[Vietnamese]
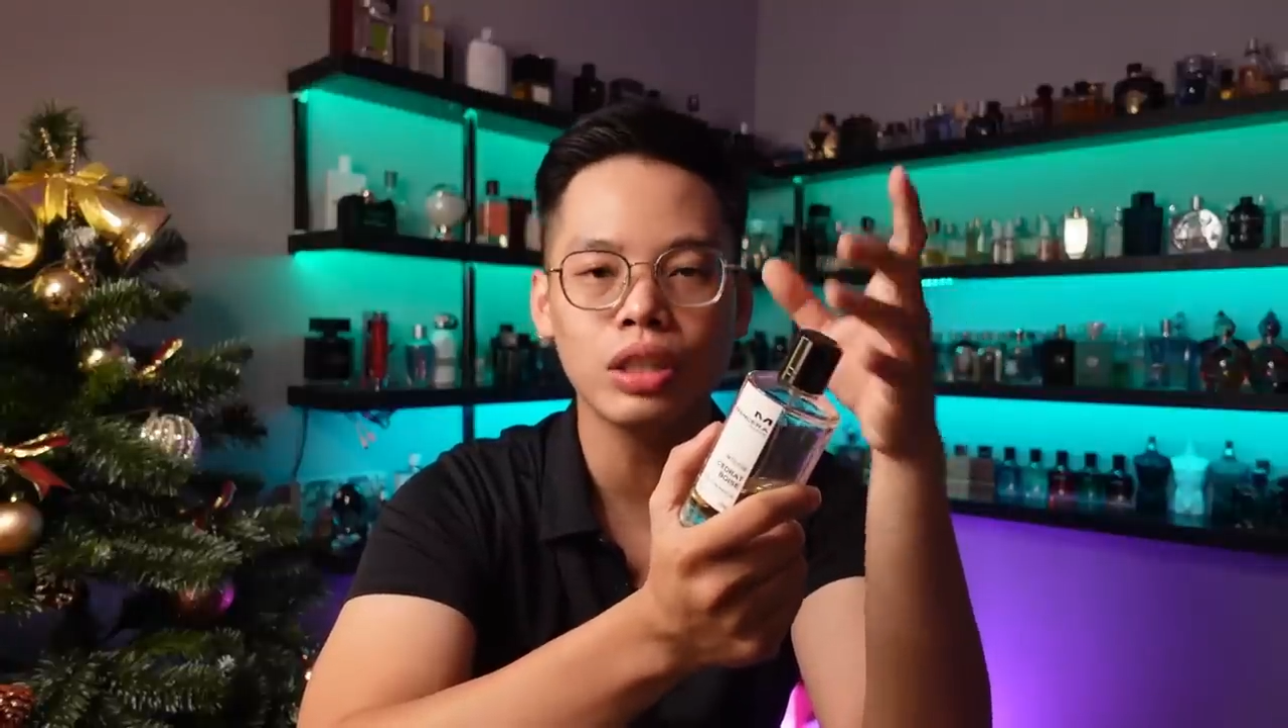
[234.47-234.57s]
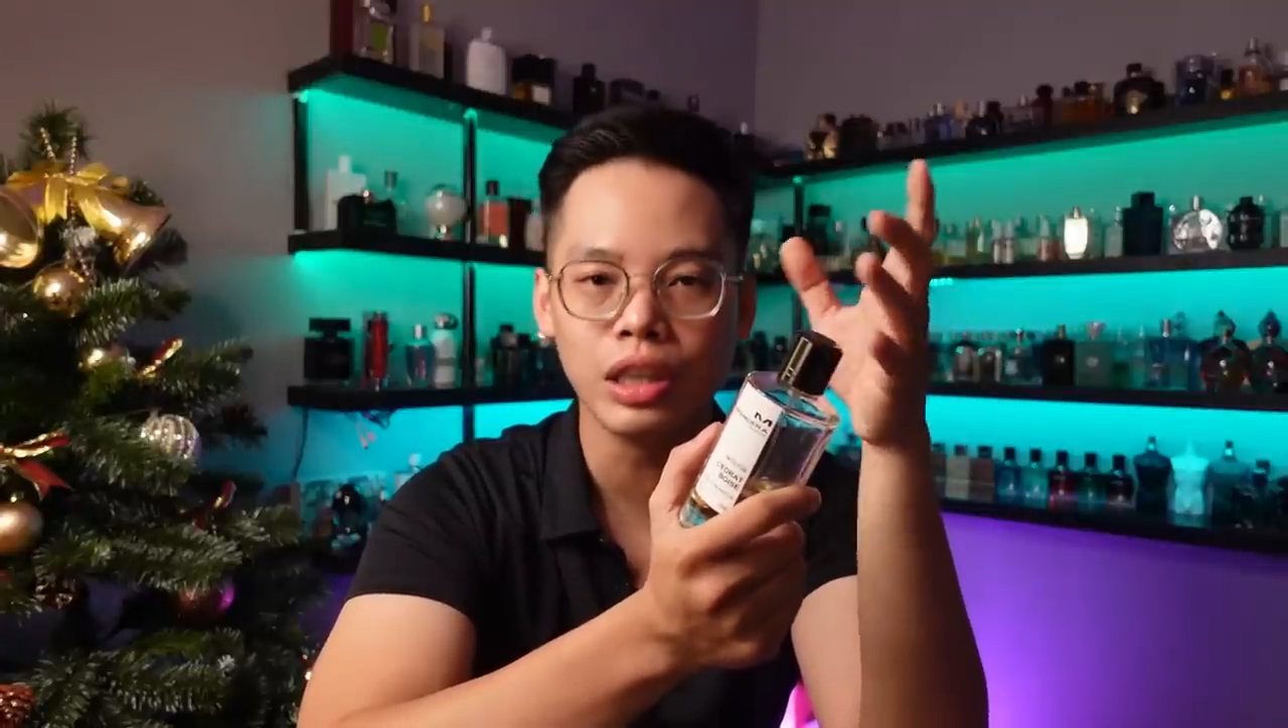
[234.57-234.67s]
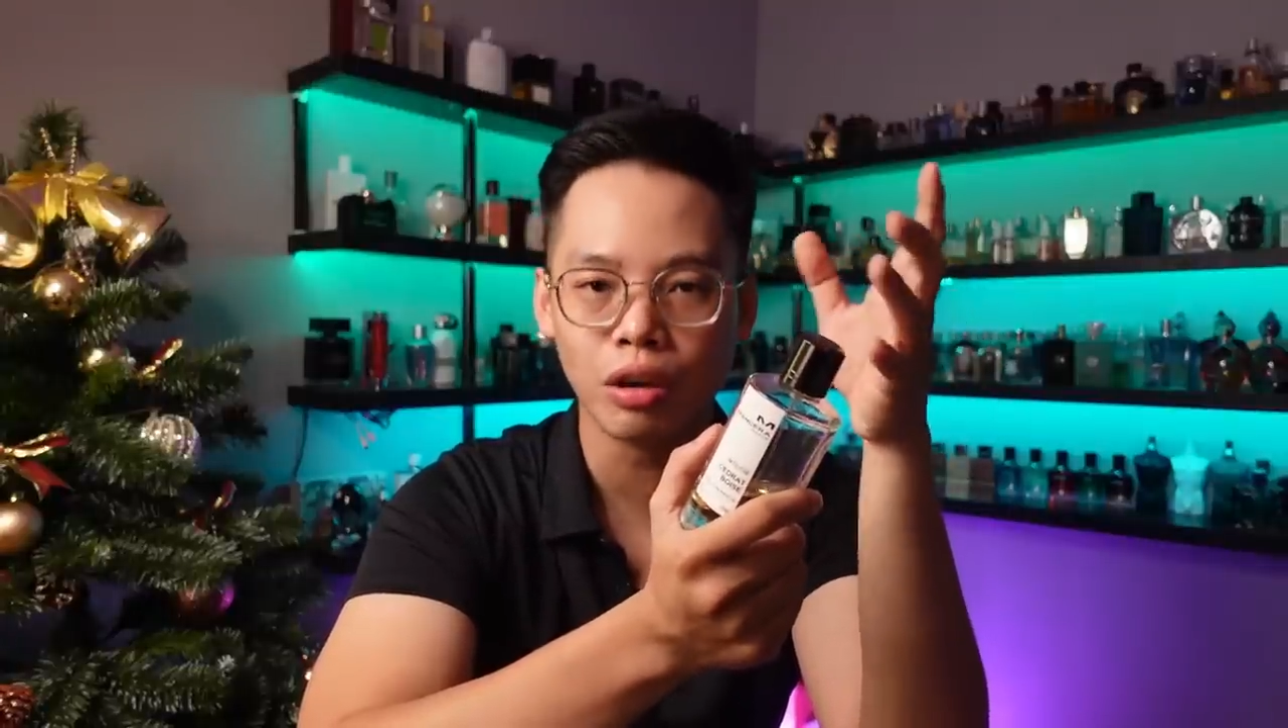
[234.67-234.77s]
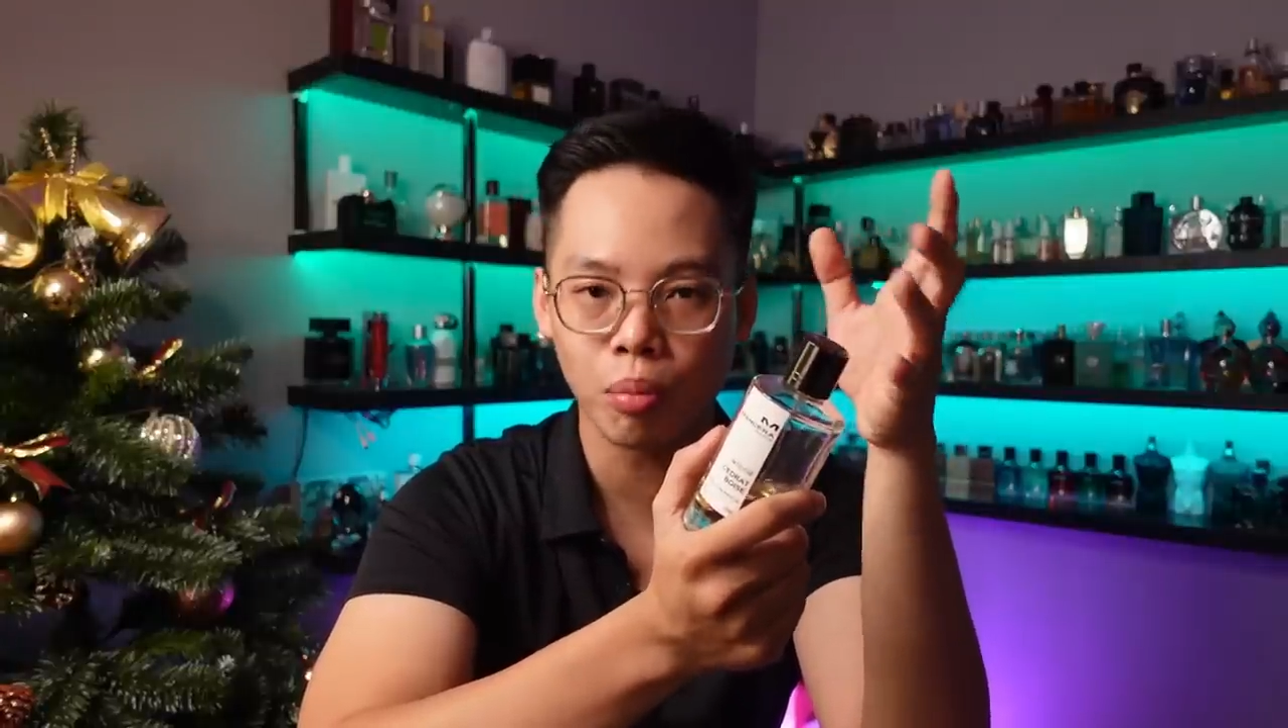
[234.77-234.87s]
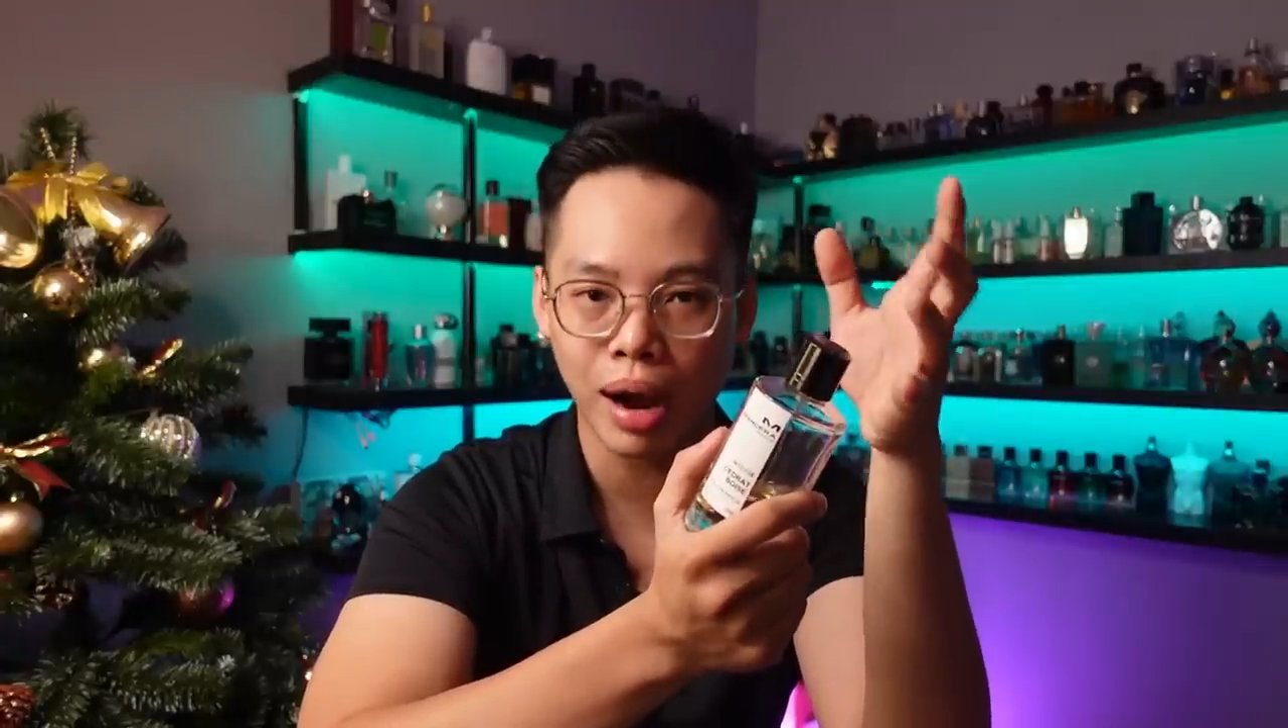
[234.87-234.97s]

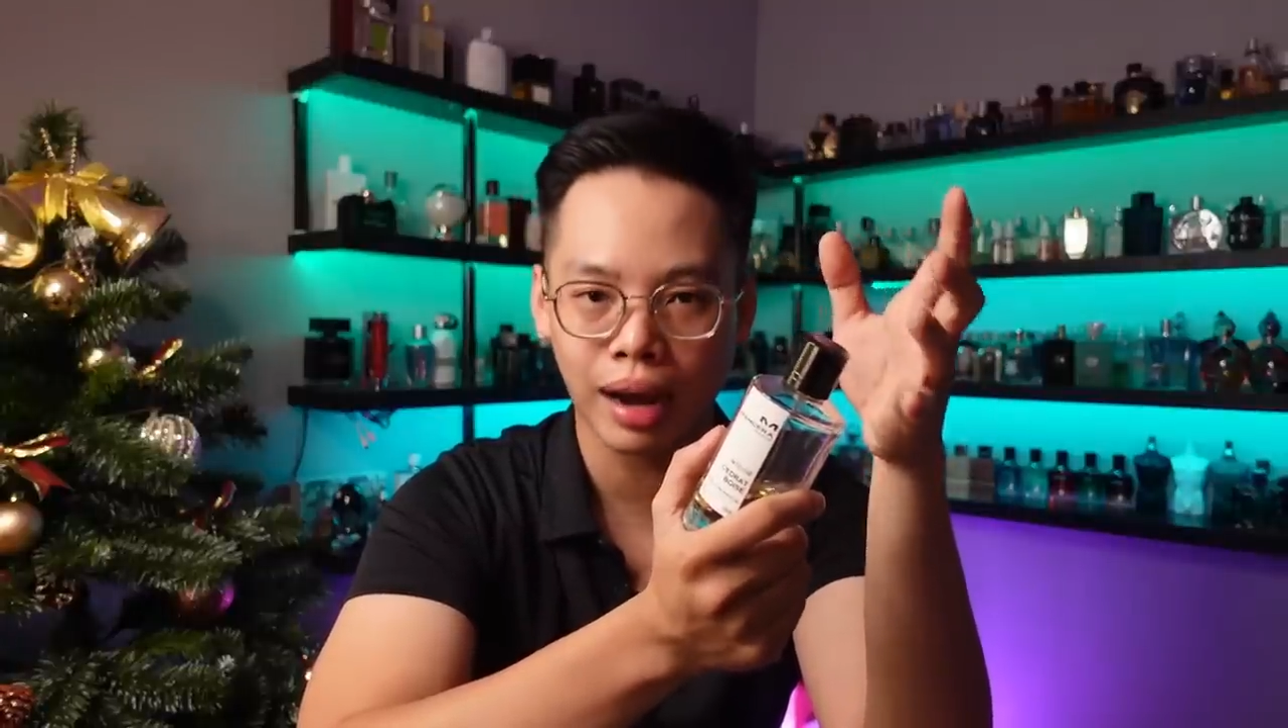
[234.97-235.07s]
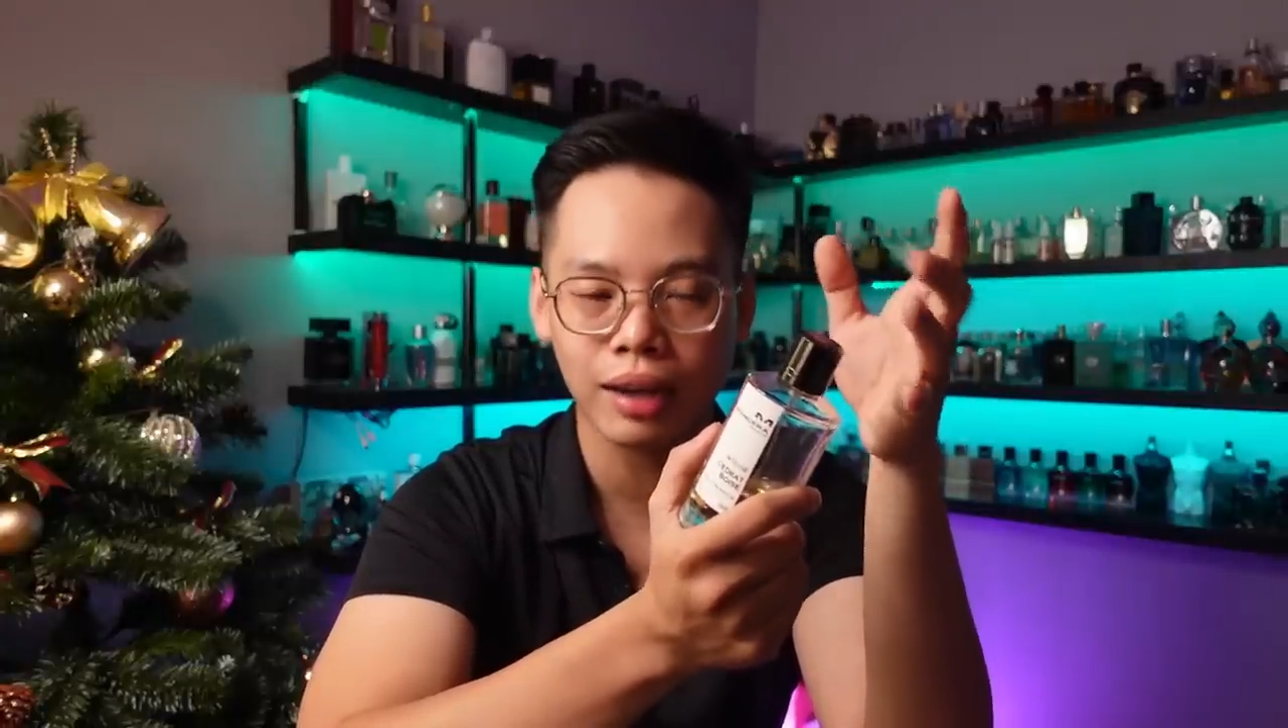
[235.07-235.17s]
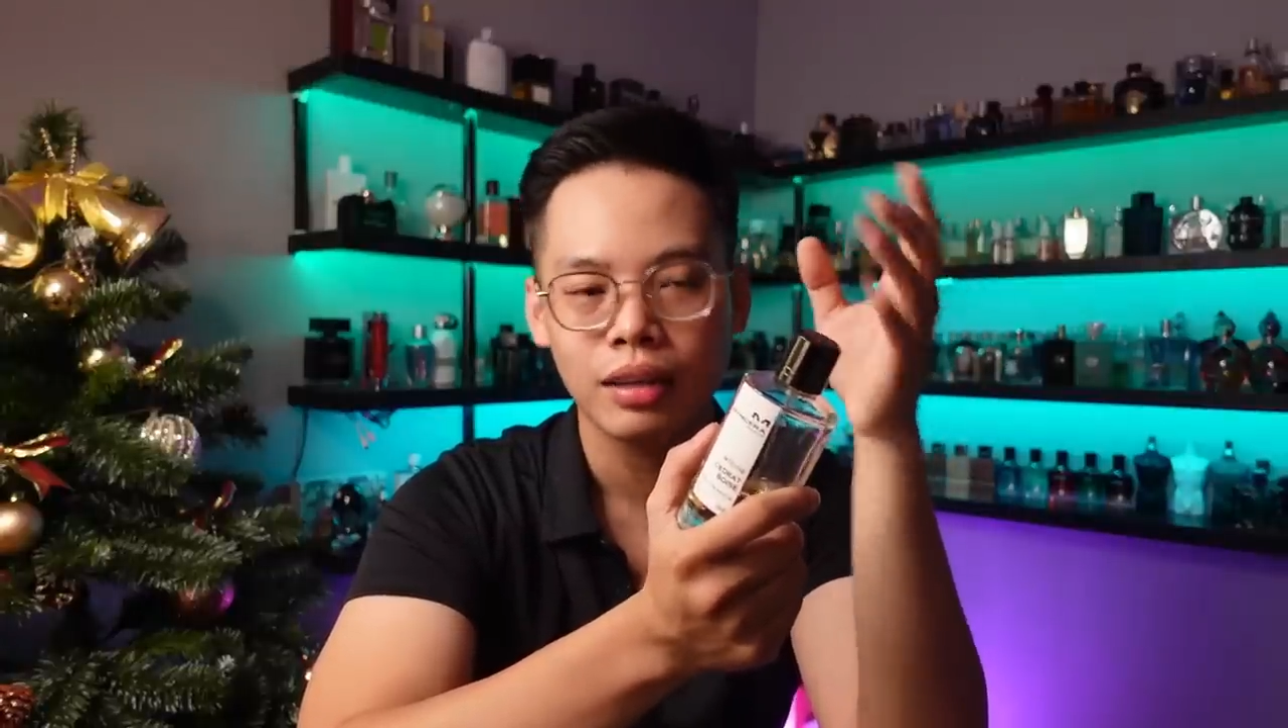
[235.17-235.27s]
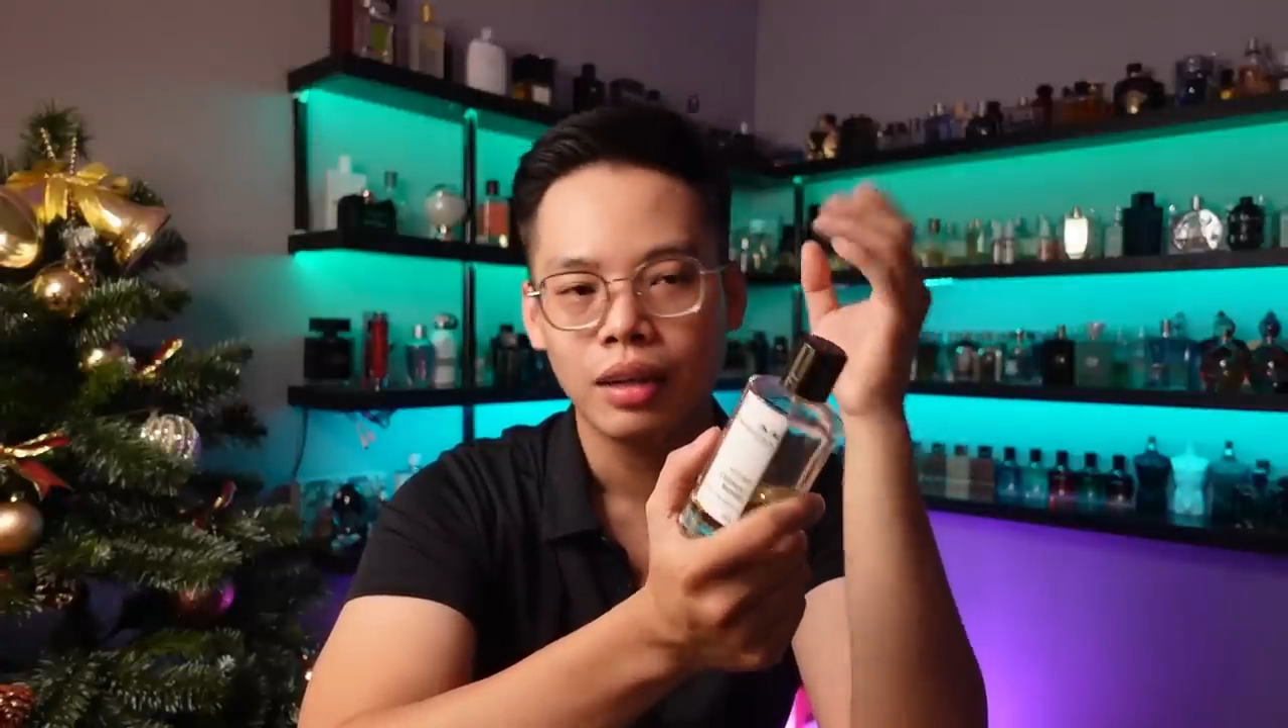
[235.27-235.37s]
nhiều bạn